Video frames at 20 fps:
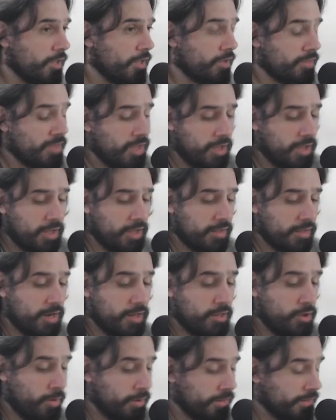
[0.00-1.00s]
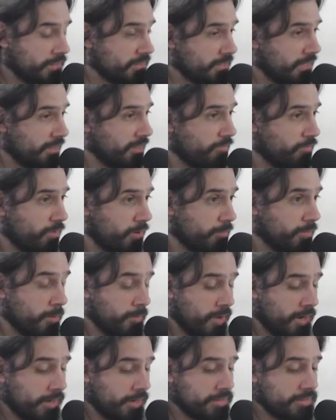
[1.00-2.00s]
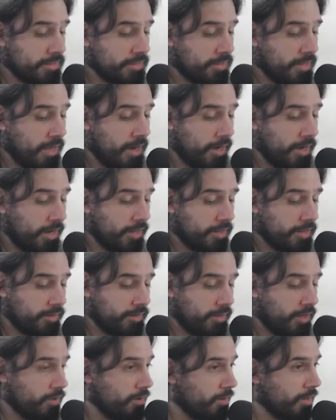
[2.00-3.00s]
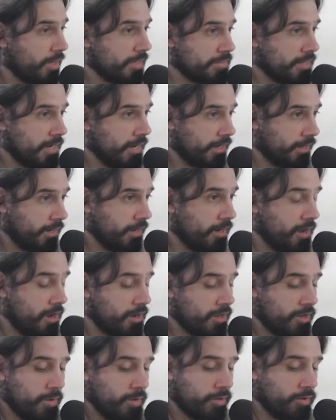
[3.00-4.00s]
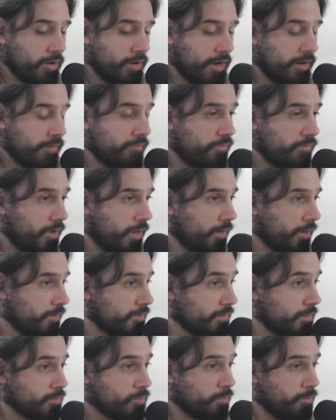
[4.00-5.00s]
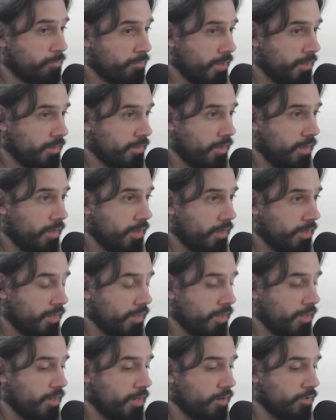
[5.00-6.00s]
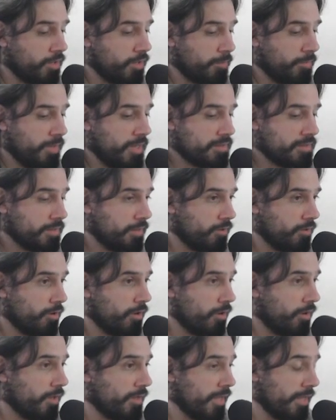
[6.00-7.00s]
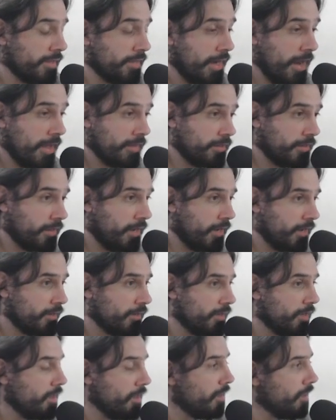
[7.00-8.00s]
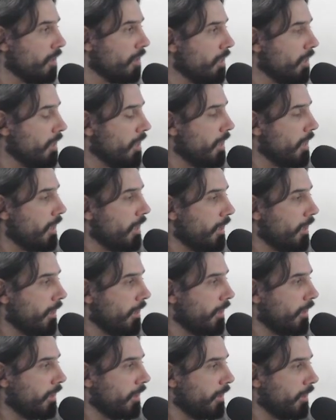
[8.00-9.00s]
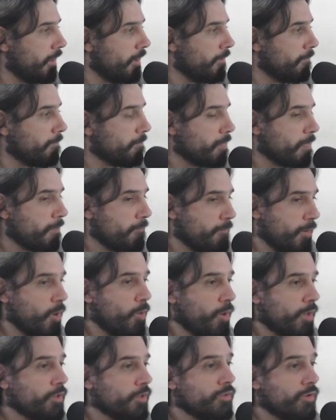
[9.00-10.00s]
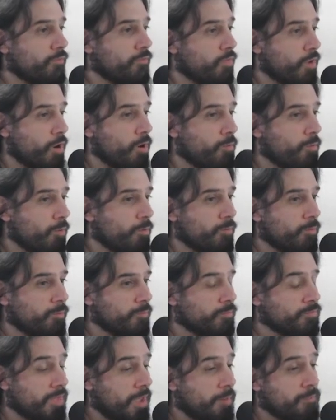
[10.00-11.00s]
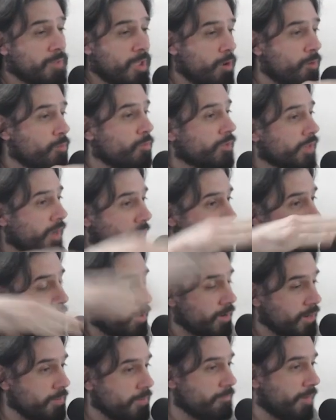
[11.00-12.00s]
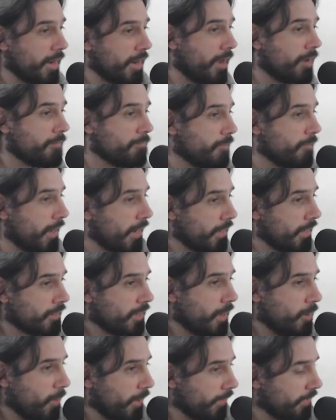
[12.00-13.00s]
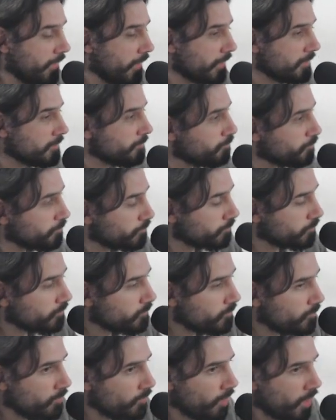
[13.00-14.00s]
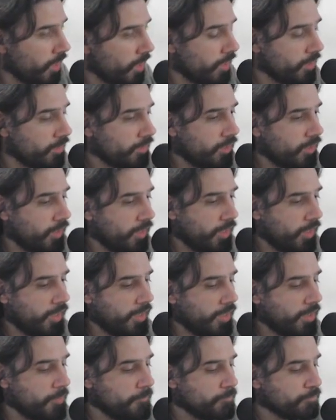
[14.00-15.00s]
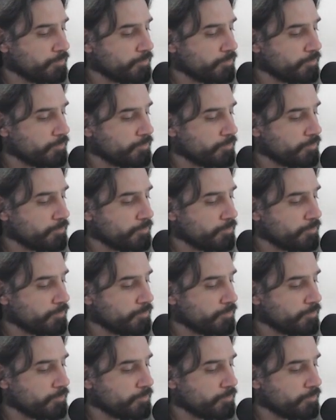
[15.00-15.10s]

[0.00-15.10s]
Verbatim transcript: donde en el 97 fue el primer recital en estadio que hace la renga, que iba a tocar en Ferro, se suspende y lo termina haciendo en Atlanta. Eh, pero bueno, esto fue como también como un trampolín para, para estas bandas. Claro. Este.